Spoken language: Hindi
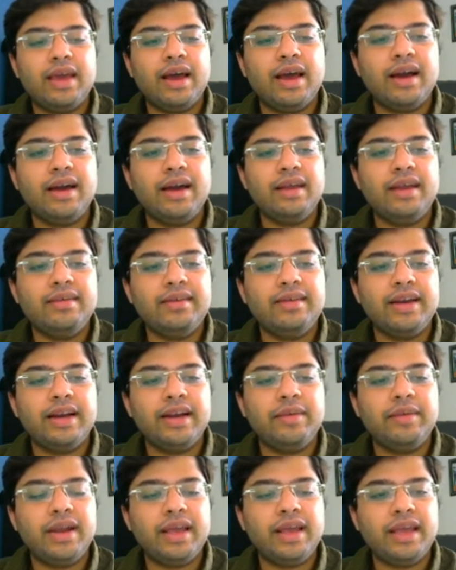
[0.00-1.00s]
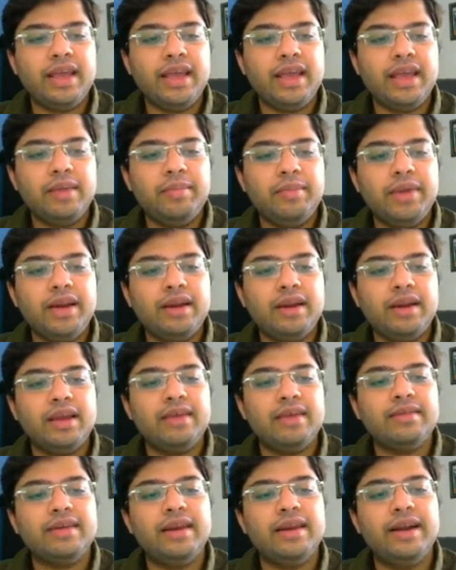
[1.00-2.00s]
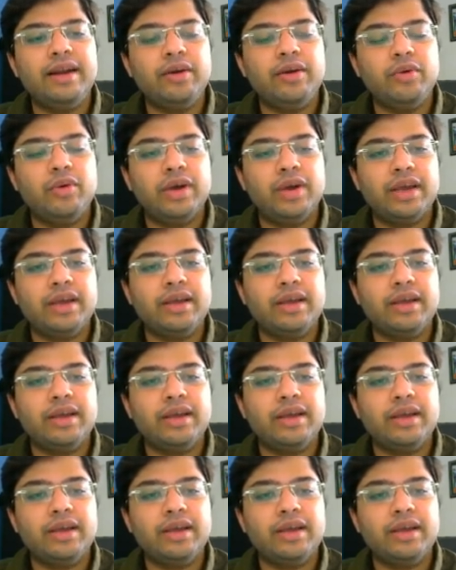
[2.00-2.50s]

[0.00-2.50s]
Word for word: अगर ये स्टेटमेंट एक भी केस के लिए ट्रू है